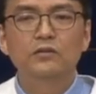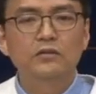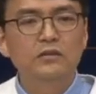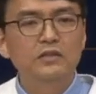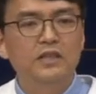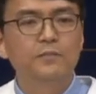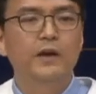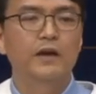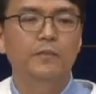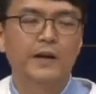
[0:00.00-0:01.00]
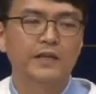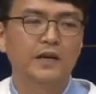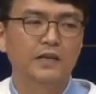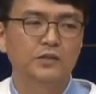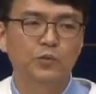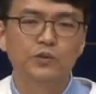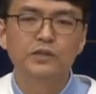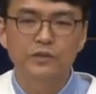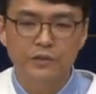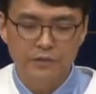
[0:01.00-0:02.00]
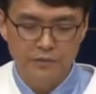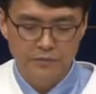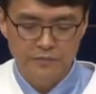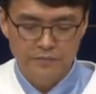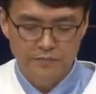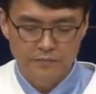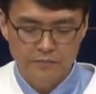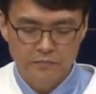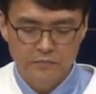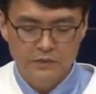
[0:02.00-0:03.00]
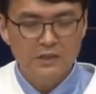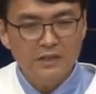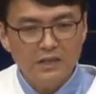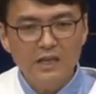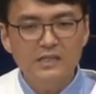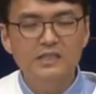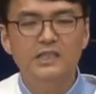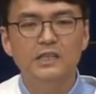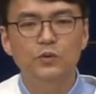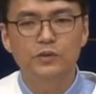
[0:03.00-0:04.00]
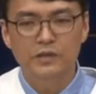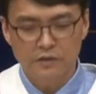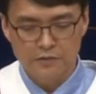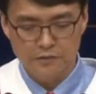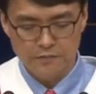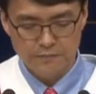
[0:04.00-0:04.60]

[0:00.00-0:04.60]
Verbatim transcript: 그 디베랴 바다까지 오신 거예요. 끝까지 찾아오신 거죠.